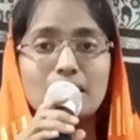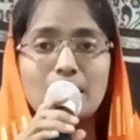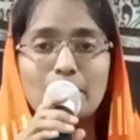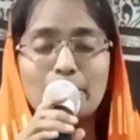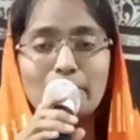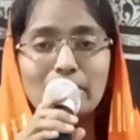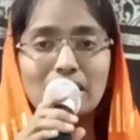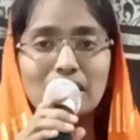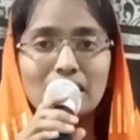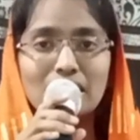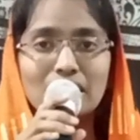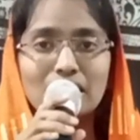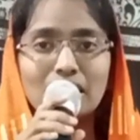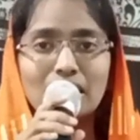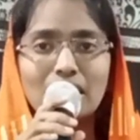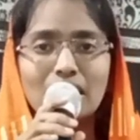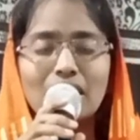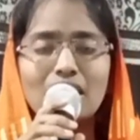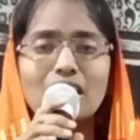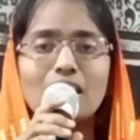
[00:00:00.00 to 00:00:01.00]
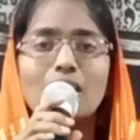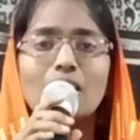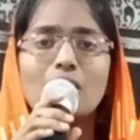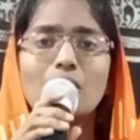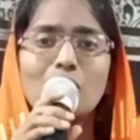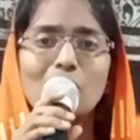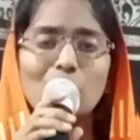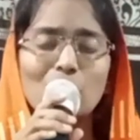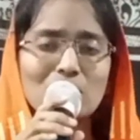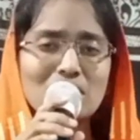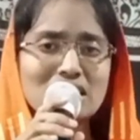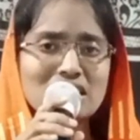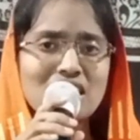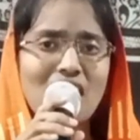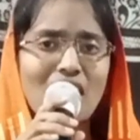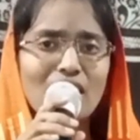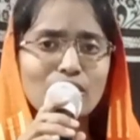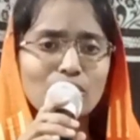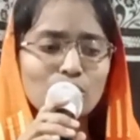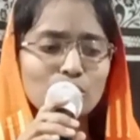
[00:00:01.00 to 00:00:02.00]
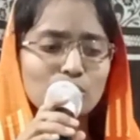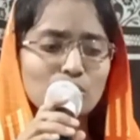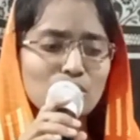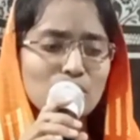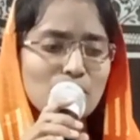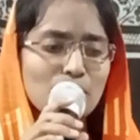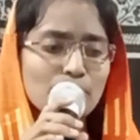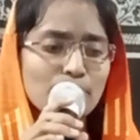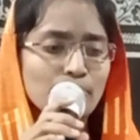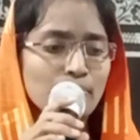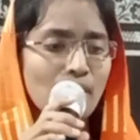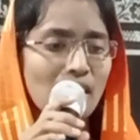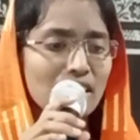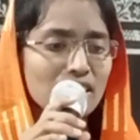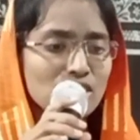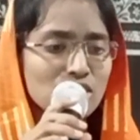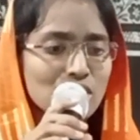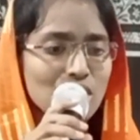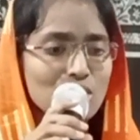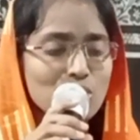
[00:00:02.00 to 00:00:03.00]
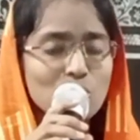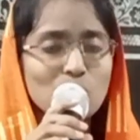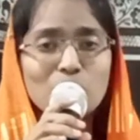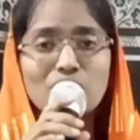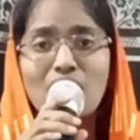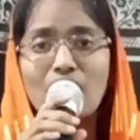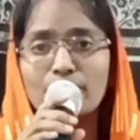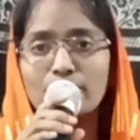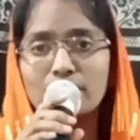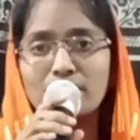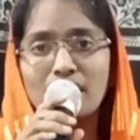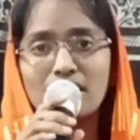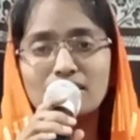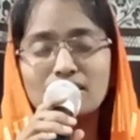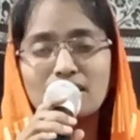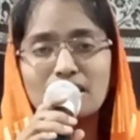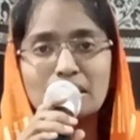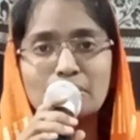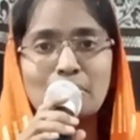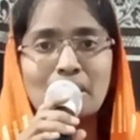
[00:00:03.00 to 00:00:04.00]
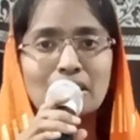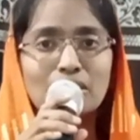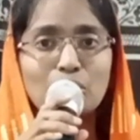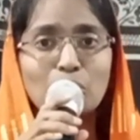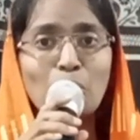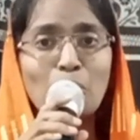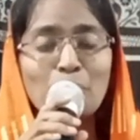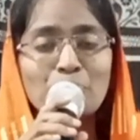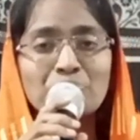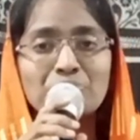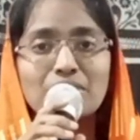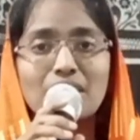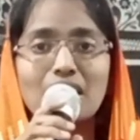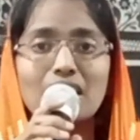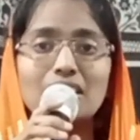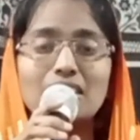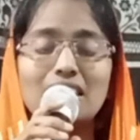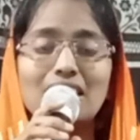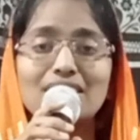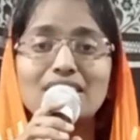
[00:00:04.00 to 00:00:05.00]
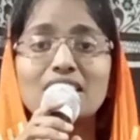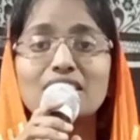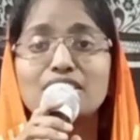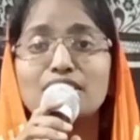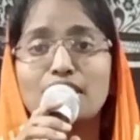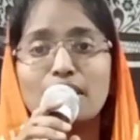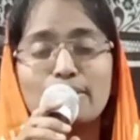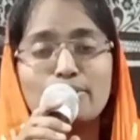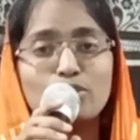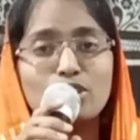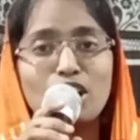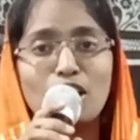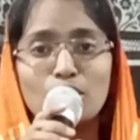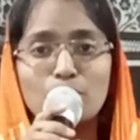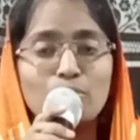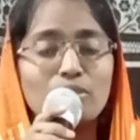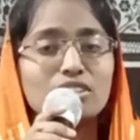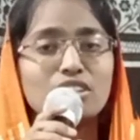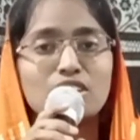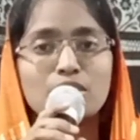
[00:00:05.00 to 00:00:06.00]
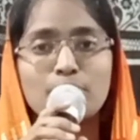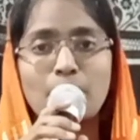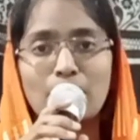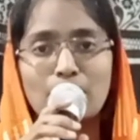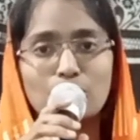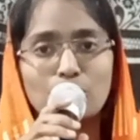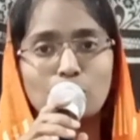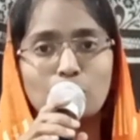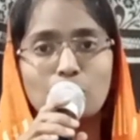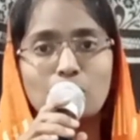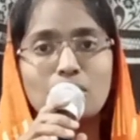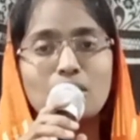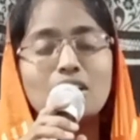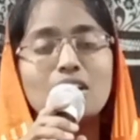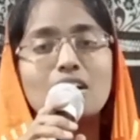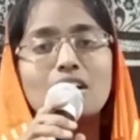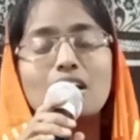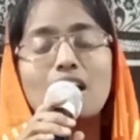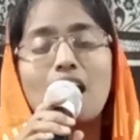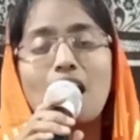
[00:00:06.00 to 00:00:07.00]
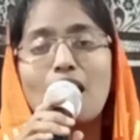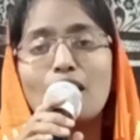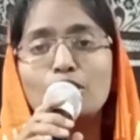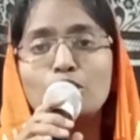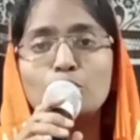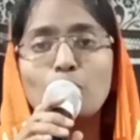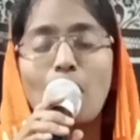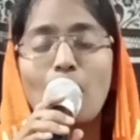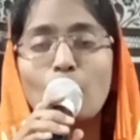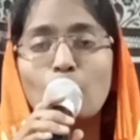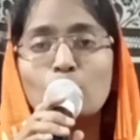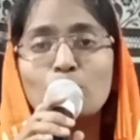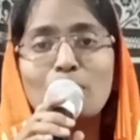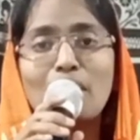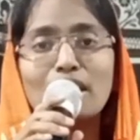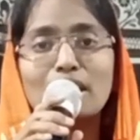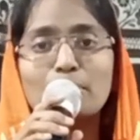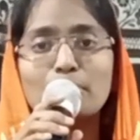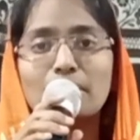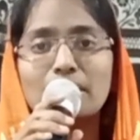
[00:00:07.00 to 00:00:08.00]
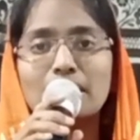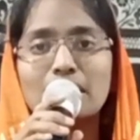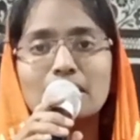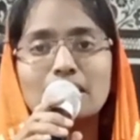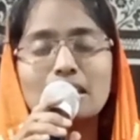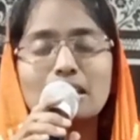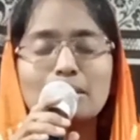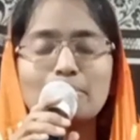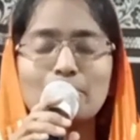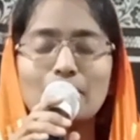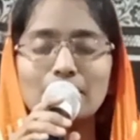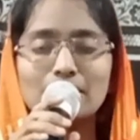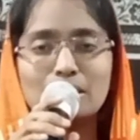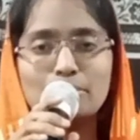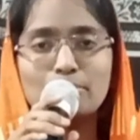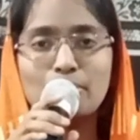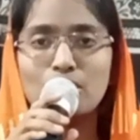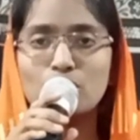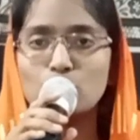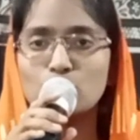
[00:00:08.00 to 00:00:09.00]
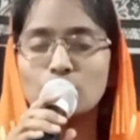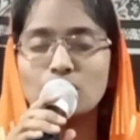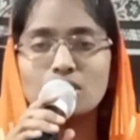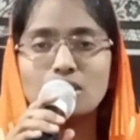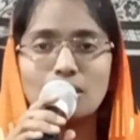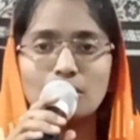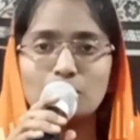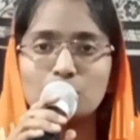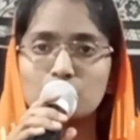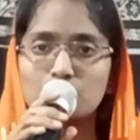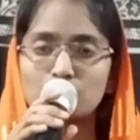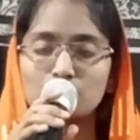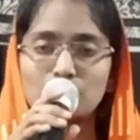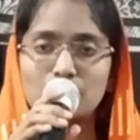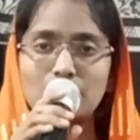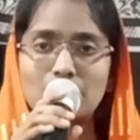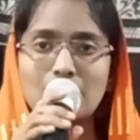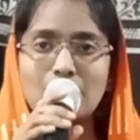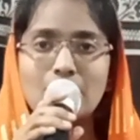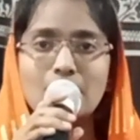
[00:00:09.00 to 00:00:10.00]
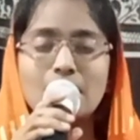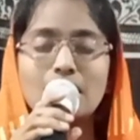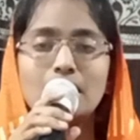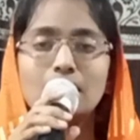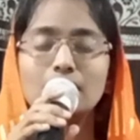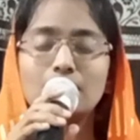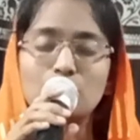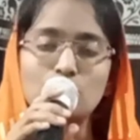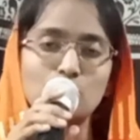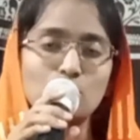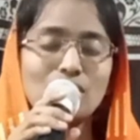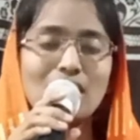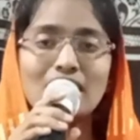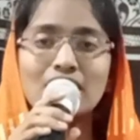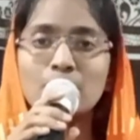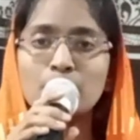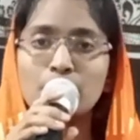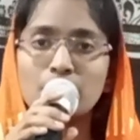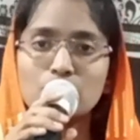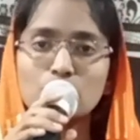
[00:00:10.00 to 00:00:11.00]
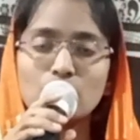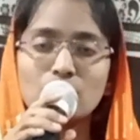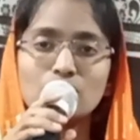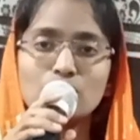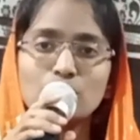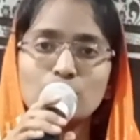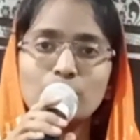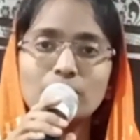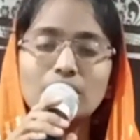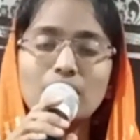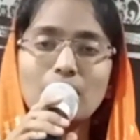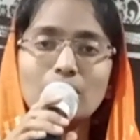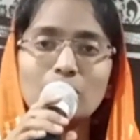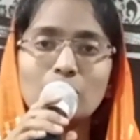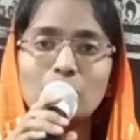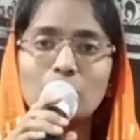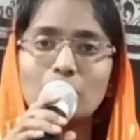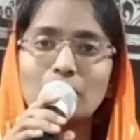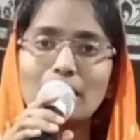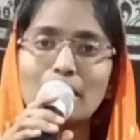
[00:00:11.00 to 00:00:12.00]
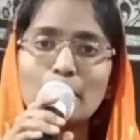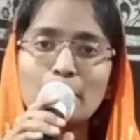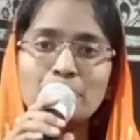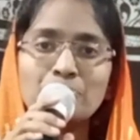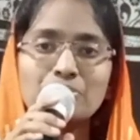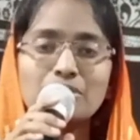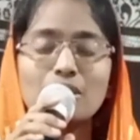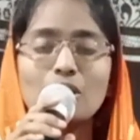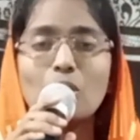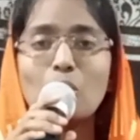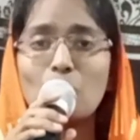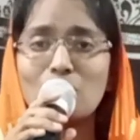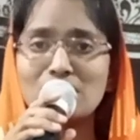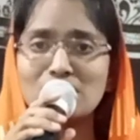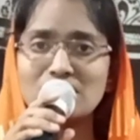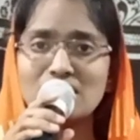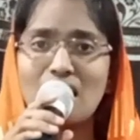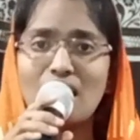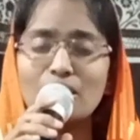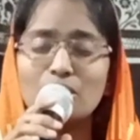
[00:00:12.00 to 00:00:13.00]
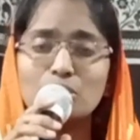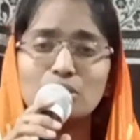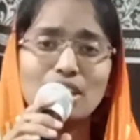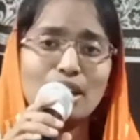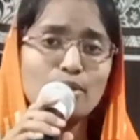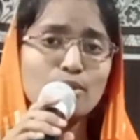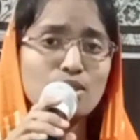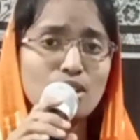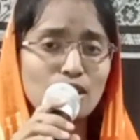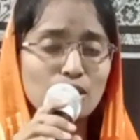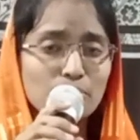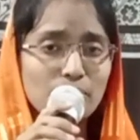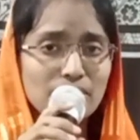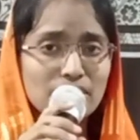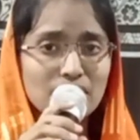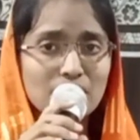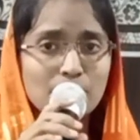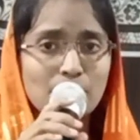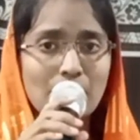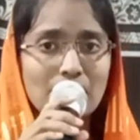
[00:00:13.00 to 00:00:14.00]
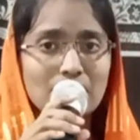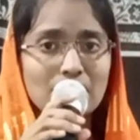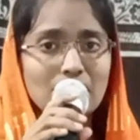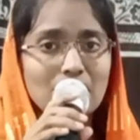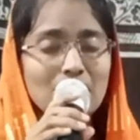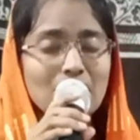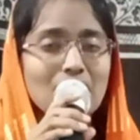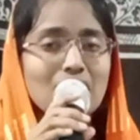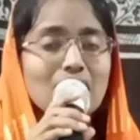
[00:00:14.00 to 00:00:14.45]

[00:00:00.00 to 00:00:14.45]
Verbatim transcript: ఏమనంటే కొన్నిసార్లు మనం చేసుకునే అవిధేయతలను బట్టో లేదా దేవుని అనుమతిని బట్టో అను అవమానం అనేది ప్రతి మనిషికి కలుగుతుంది ఇస్రాయలీల ప్రజల జీవితాల్లో కూడా కొన్నిసార్లు దేవుని అనుమతిని బట్టి